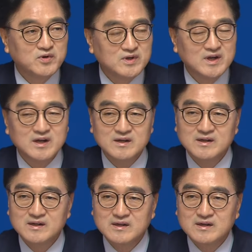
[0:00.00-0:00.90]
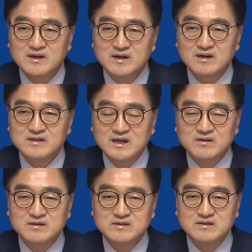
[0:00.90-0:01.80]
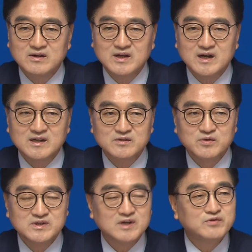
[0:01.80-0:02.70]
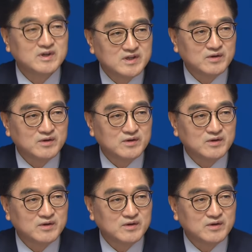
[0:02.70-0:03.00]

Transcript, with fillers: 차례로 찾을 계획입니다. 민주당 이재명